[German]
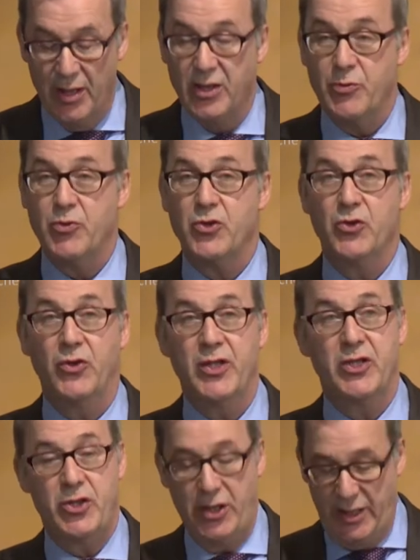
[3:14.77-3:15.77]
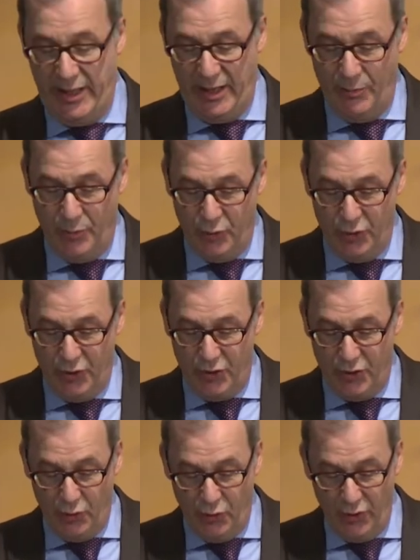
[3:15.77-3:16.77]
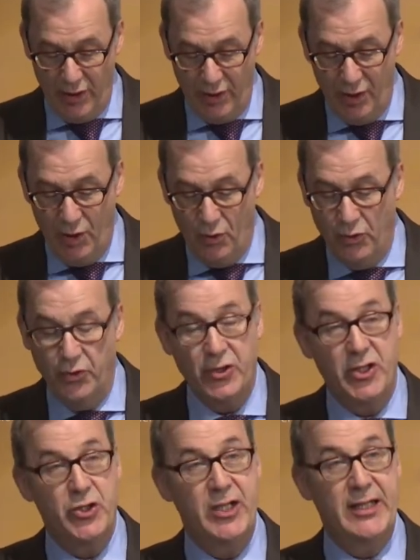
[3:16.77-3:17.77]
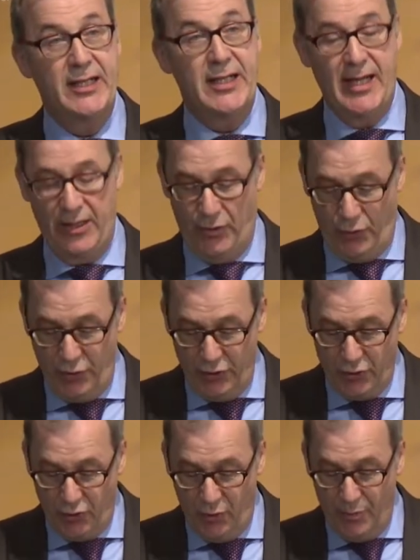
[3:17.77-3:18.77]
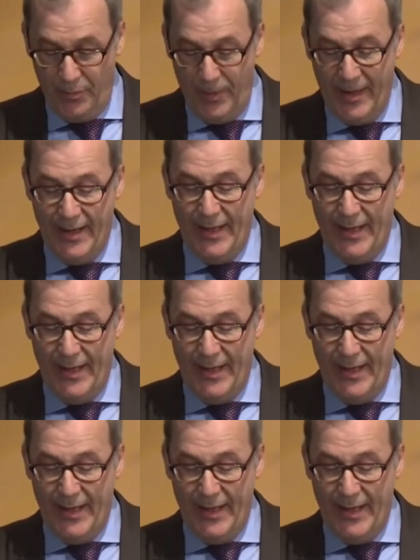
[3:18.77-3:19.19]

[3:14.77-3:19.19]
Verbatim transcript: zwischen unterschiedlichen Positionen und unterschiedlichen Akteursgruppen